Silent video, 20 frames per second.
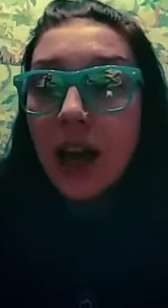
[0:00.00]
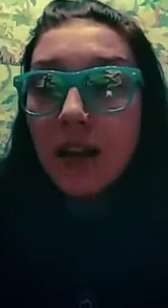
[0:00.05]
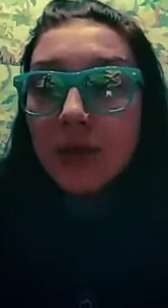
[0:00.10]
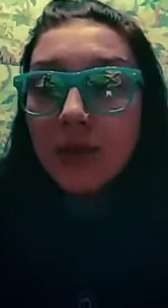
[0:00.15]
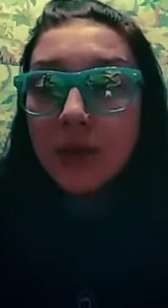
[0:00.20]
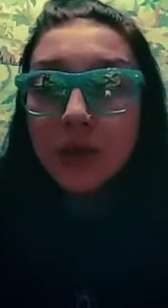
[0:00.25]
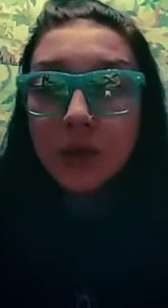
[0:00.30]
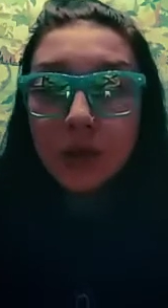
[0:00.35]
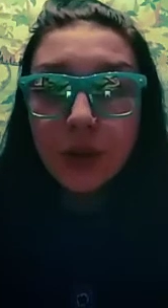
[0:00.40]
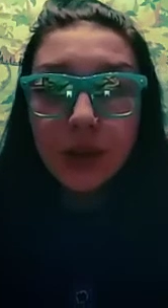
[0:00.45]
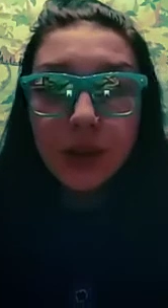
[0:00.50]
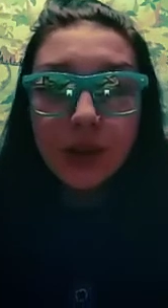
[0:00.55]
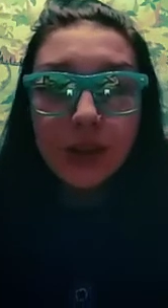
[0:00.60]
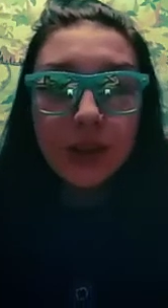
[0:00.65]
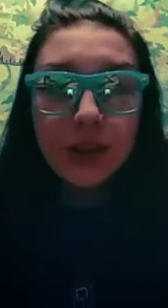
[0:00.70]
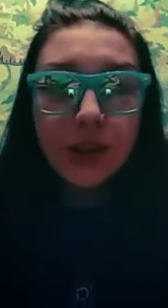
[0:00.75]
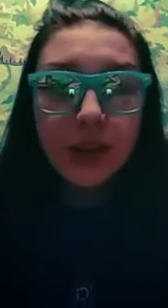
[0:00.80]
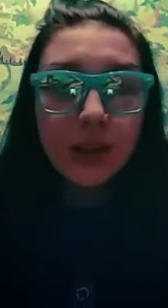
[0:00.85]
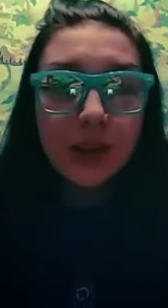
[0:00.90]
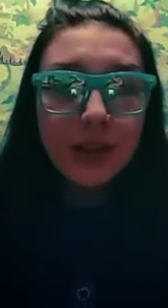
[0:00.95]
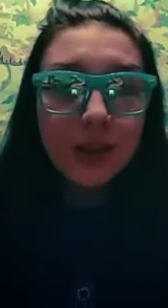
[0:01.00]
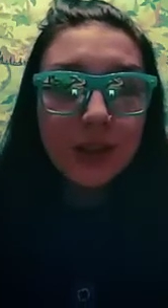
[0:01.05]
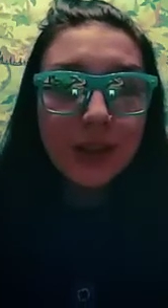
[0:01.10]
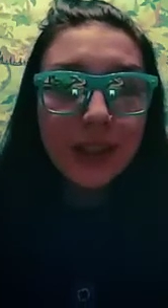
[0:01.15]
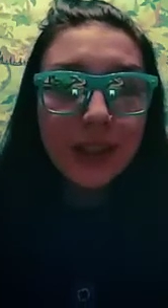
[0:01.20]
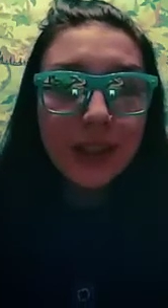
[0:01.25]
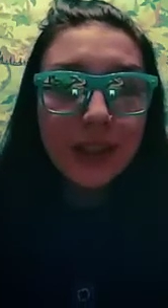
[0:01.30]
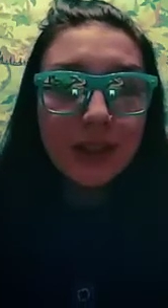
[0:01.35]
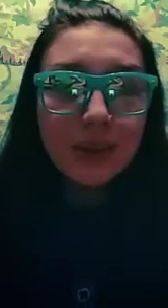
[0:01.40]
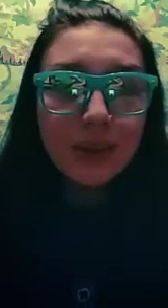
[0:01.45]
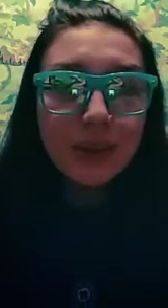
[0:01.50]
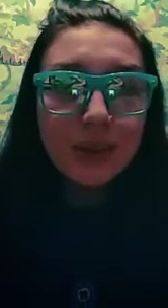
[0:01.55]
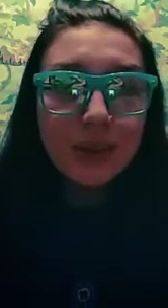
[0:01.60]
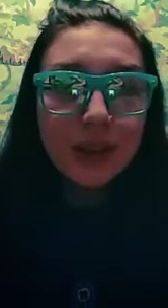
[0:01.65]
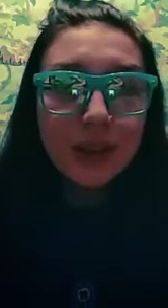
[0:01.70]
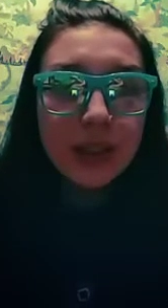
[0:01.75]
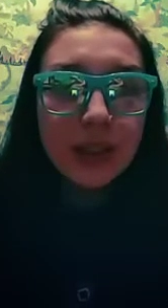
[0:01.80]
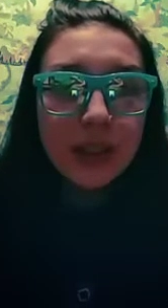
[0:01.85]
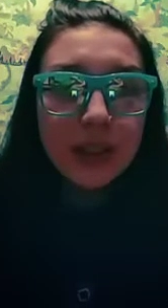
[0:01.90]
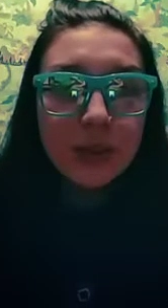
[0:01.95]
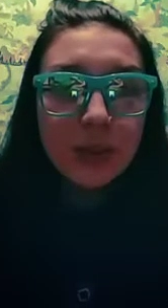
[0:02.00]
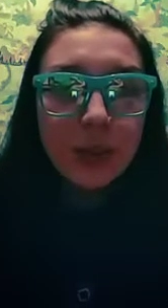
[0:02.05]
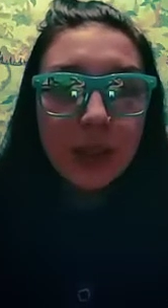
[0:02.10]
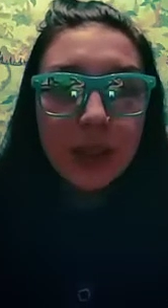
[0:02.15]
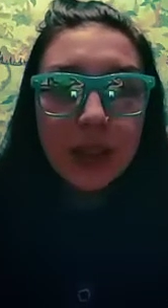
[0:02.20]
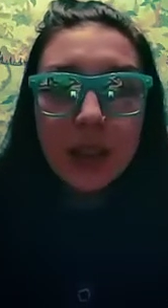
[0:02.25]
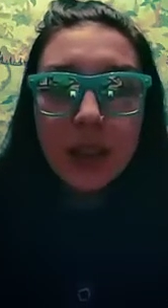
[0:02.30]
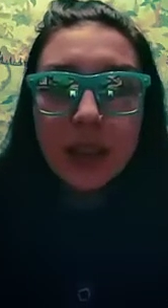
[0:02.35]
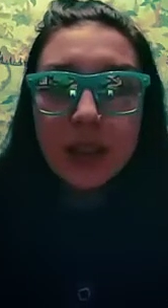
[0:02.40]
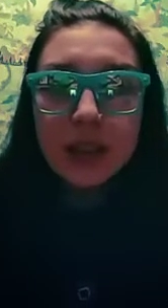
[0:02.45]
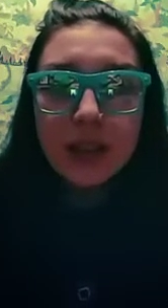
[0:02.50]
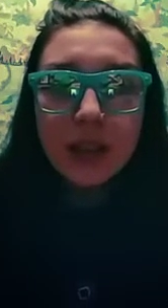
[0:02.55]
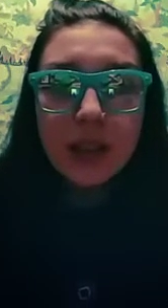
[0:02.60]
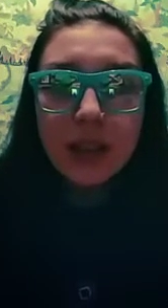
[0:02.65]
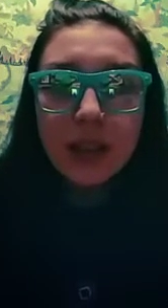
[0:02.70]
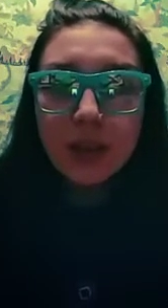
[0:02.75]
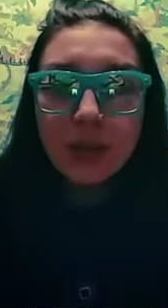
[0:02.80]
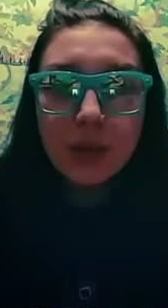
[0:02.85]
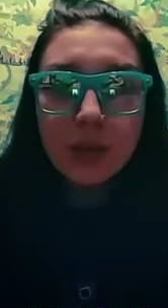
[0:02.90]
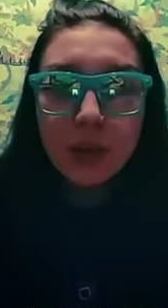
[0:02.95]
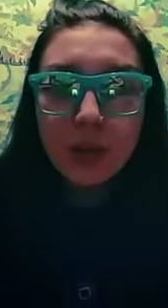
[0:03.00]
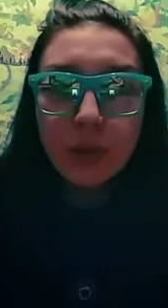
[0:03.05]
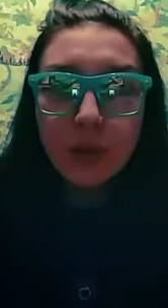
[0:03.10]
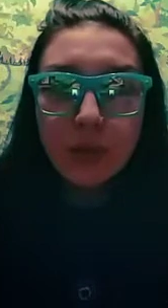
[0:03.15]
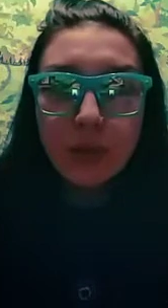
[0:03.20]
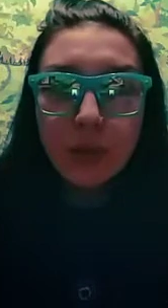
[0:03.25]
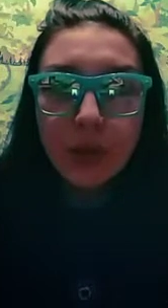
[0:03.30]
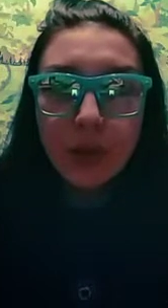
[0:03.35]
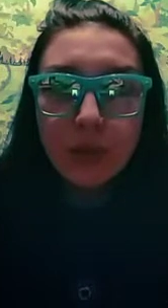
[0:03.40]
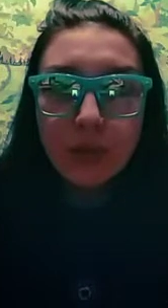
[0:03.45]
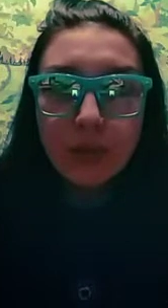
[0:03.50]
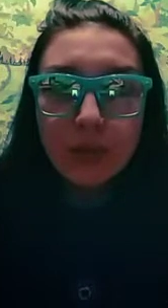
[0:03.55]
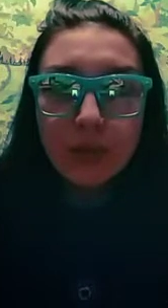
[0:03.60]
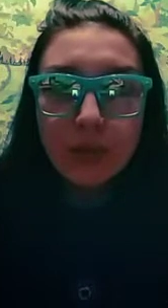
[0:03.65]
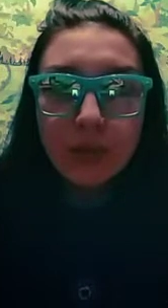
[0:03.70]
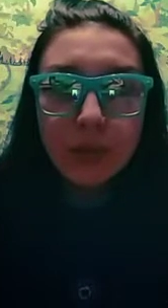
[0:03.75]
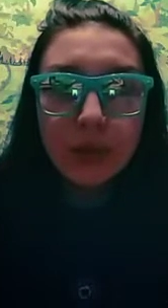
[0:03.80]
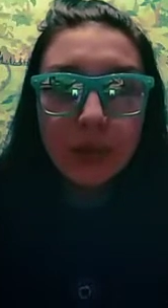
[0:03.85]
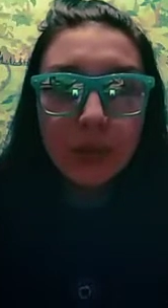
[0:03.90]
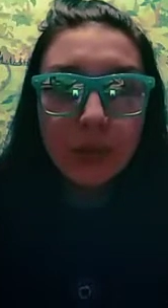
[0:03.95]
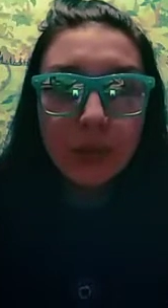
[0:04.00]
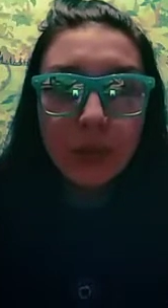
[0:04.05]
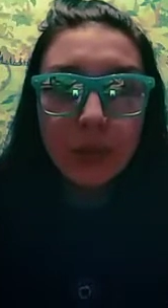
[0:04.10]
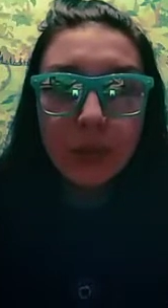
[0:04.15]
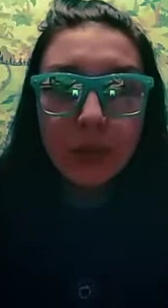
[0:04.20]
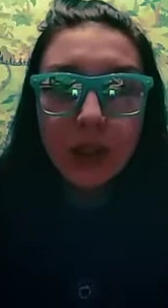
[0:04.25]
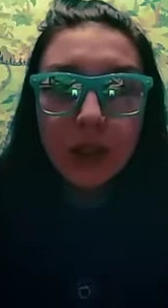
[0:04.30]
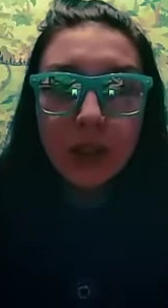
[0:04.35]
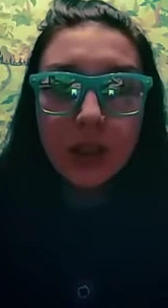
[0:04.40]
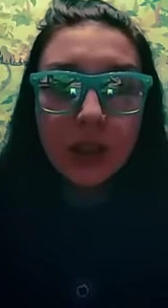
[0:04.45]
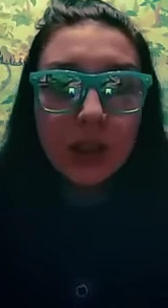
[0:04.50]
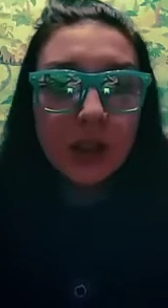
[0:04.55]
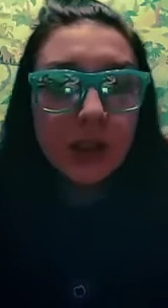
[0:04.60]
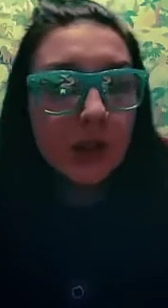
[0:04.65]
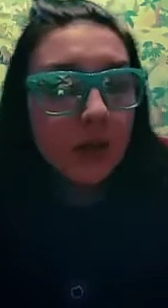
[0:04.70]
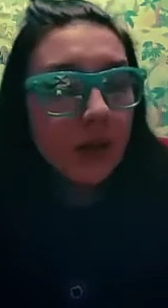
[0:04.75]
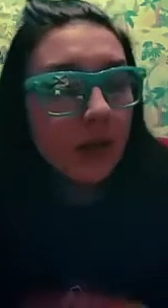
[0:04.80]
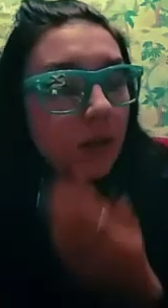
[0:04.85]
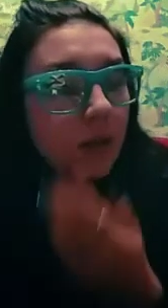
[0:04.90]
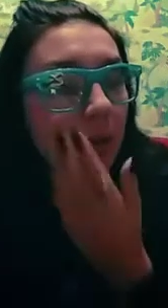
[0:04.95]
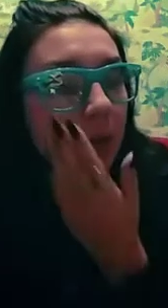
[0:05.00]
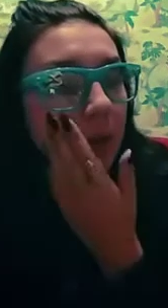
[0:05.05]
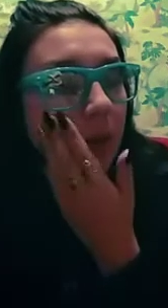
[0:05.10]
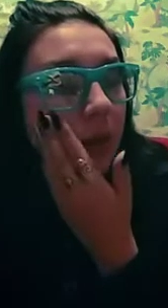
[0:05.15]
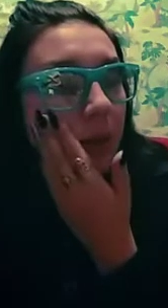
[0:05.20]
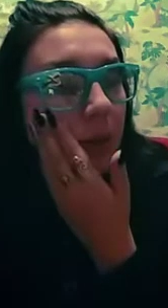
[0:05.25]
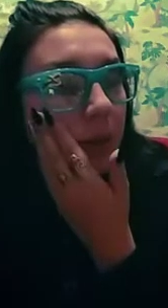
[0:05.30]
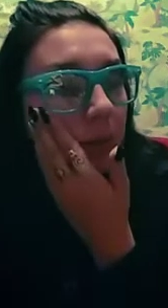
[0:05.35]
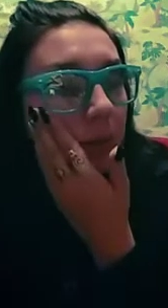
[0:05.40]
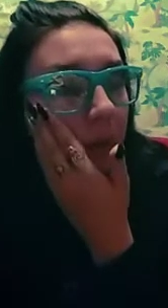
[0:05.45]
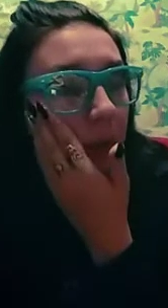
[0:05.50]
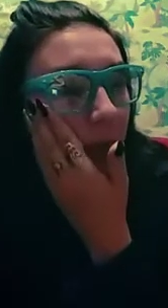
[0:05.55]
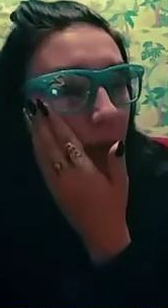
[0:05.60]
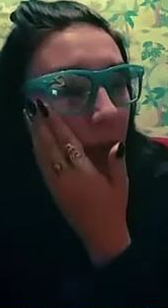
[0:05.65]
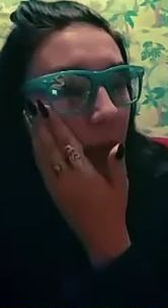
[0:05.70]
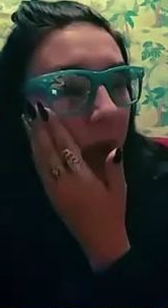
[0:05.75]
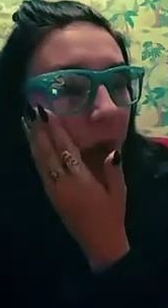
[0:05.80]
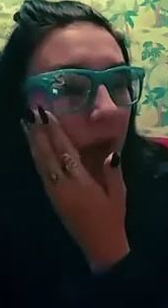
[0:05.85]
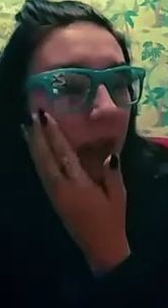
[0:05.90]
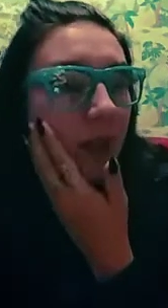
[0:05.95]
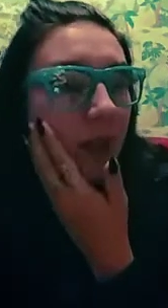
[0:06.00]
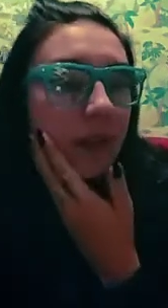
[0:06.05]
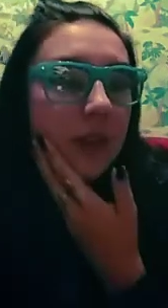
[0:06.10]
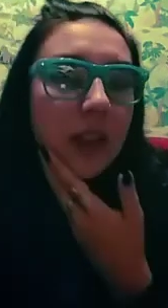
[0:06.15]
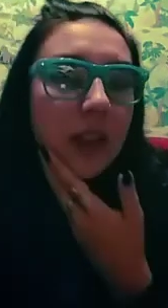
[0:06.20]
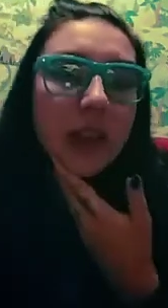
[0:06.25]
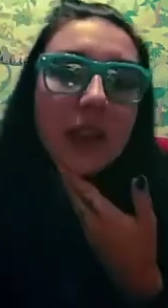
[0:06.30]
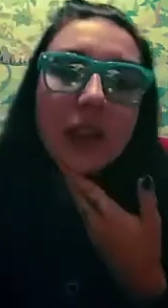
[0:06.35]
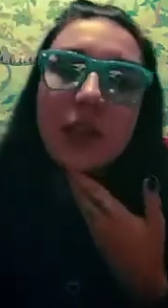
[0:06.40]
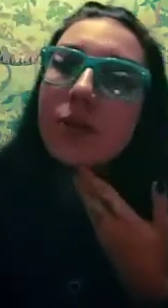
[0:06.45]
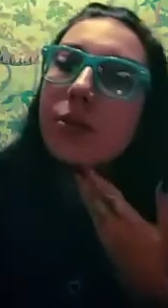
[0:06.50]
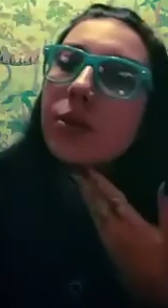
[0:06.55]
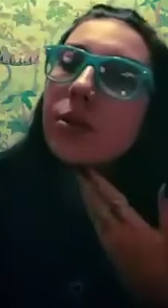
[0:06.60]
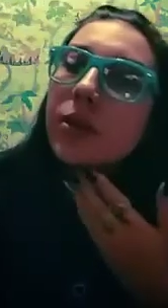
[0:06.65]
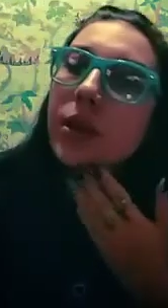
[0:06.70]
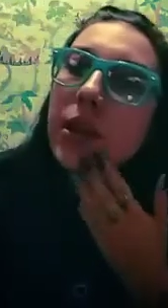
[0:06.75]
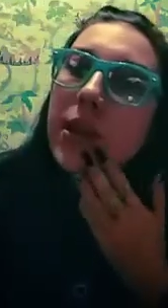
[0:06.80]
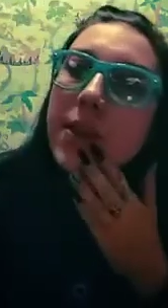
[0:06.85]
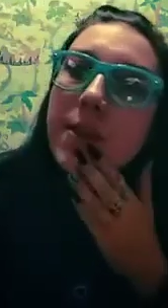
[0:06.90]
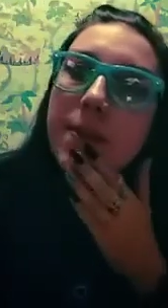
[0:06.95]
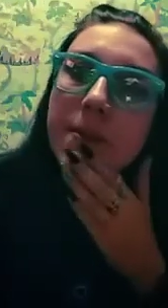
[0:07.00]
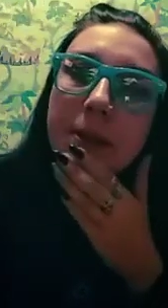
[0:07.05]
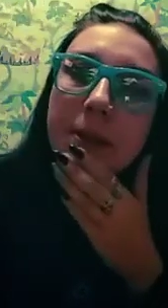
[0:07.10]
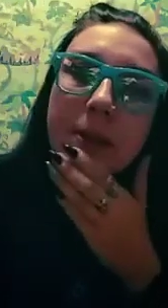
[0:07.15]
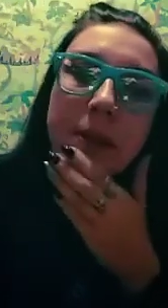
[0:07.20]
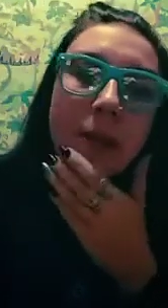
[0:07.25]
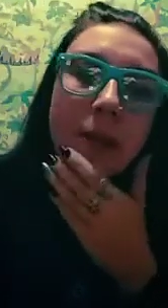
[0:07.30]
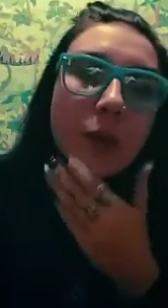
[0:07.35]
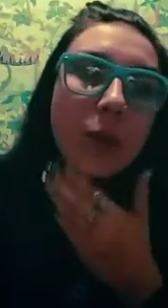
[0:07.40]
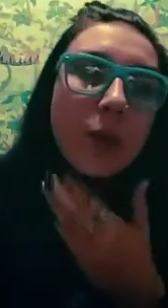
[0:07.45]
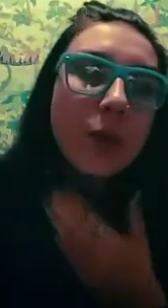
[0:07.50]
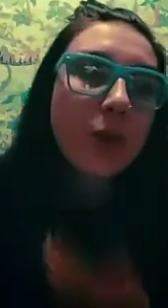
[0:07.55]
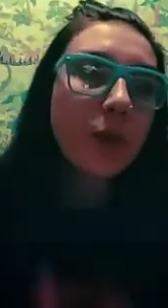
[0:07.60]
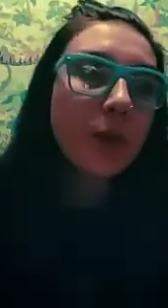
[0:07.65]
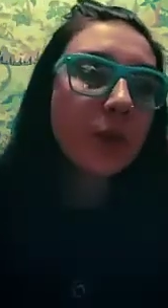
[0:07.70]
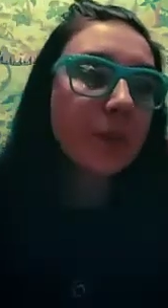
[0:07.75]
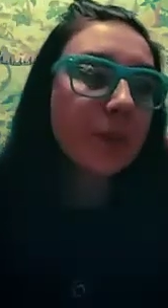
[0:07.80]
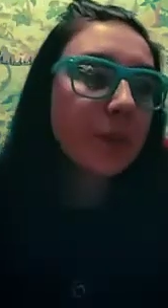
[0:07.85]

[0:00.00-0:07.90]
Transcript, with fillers: Все, и, и как-то вот сесть поесть я не могу прям. Вот не могу. Я даже э, напитков таких вот, да, типа чай, кофе,